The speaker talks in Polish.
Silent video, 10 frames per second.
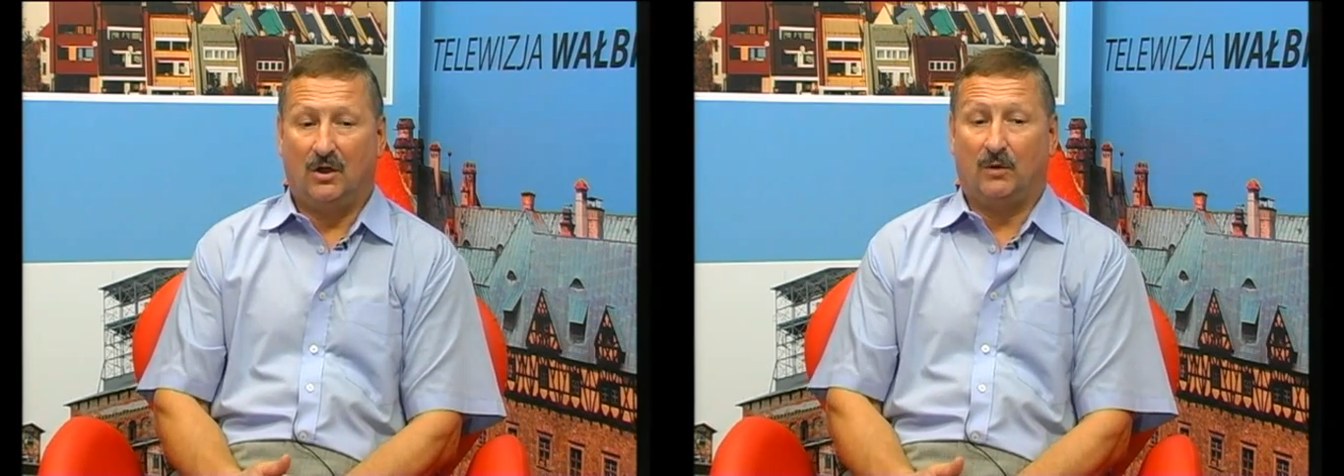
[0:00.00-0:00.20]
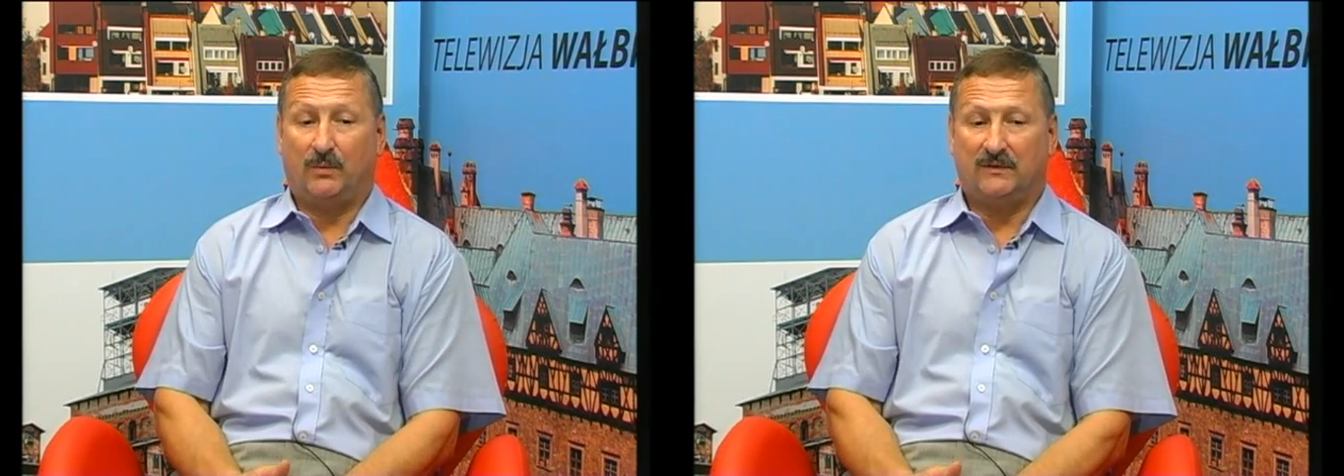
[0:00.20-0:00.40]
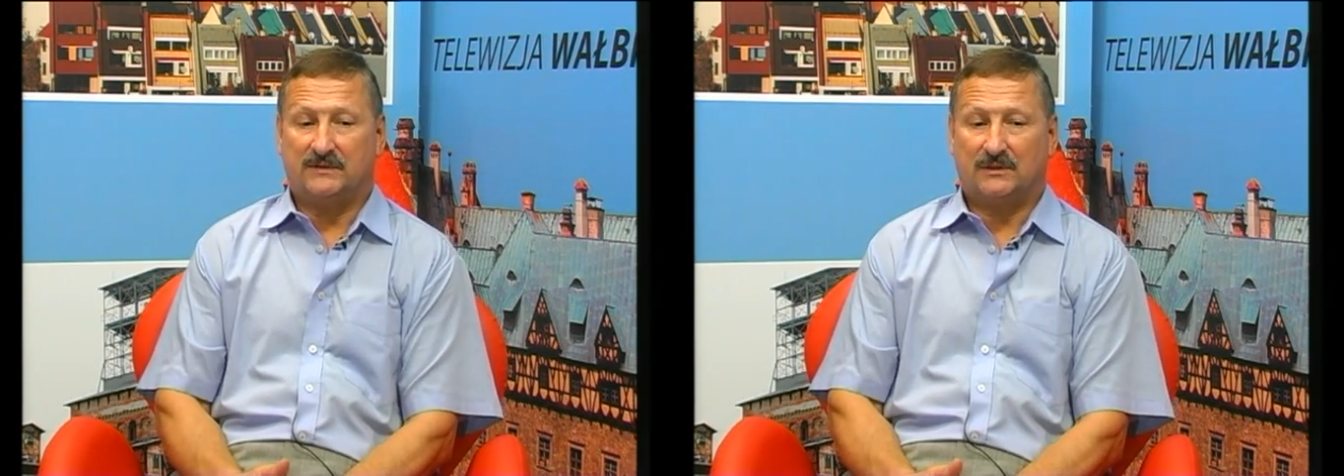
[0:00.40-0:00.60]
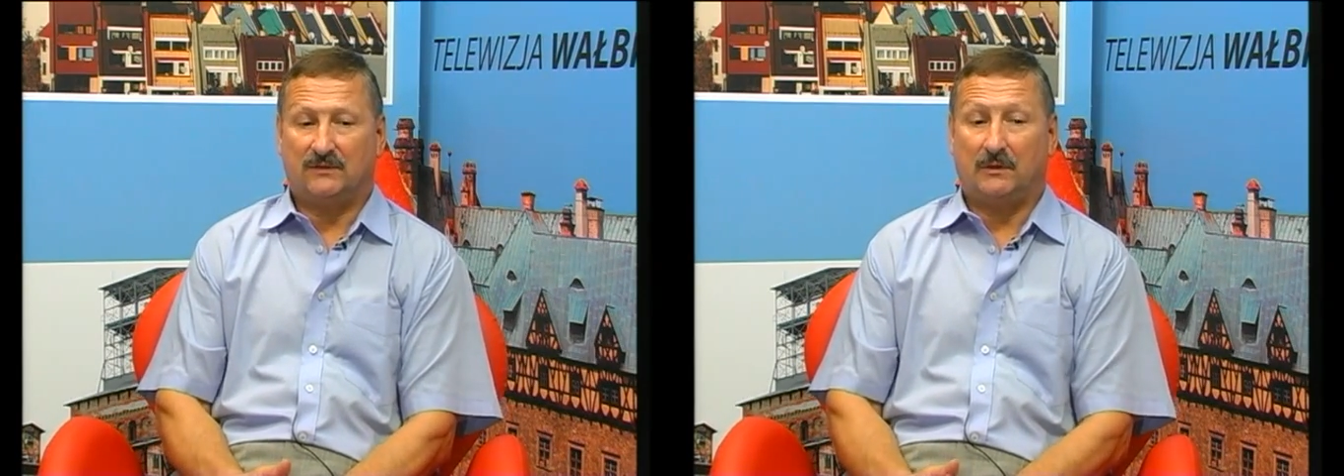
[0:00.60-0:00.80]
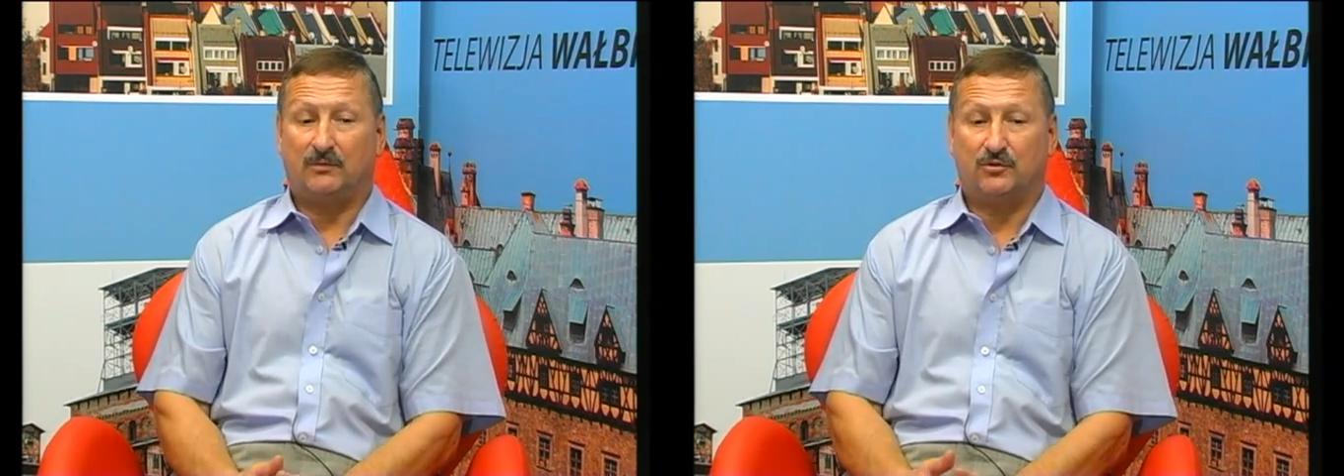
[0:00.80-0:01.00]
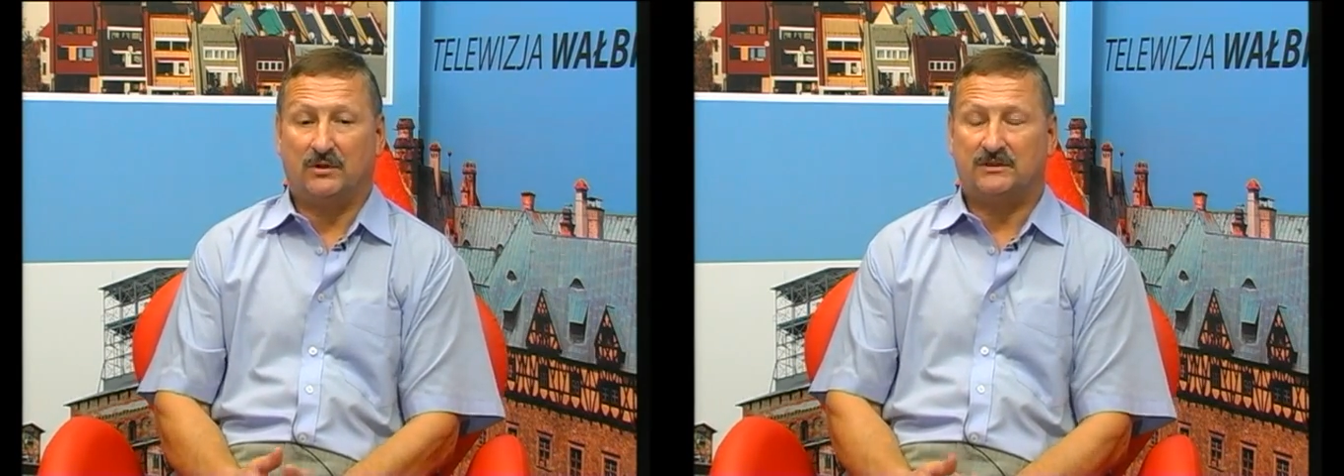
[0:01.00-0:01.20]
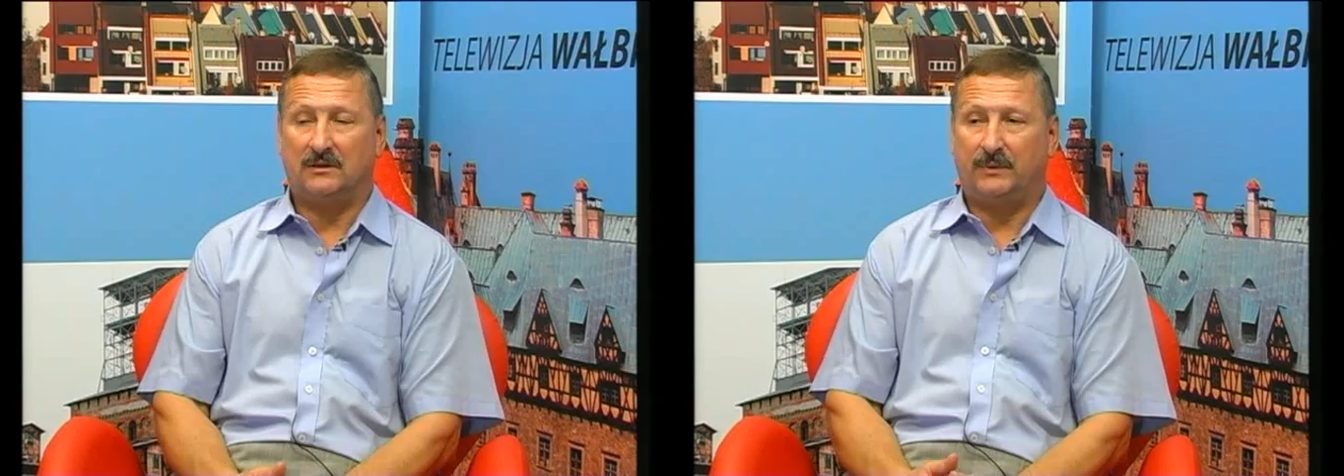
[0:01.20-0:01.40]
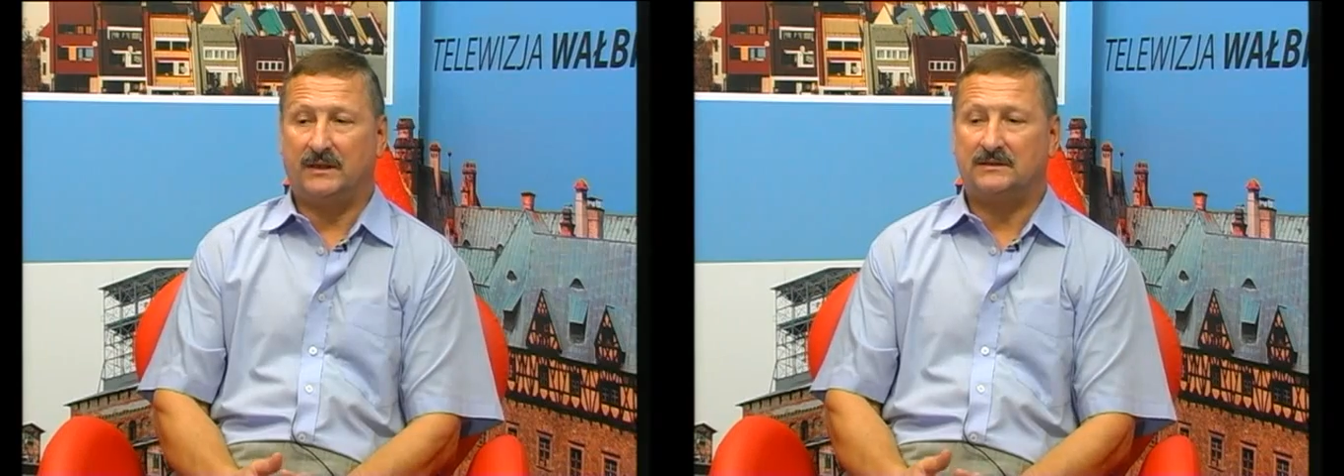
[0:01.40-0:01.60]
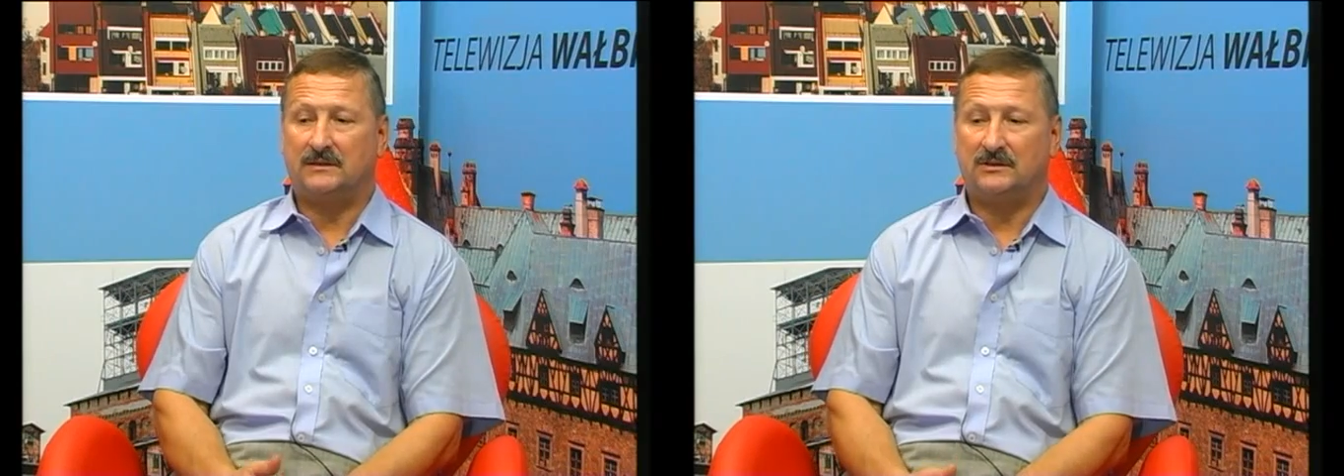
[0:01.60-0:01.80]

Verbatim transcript: obowiązkowo albo szuka sobie pracy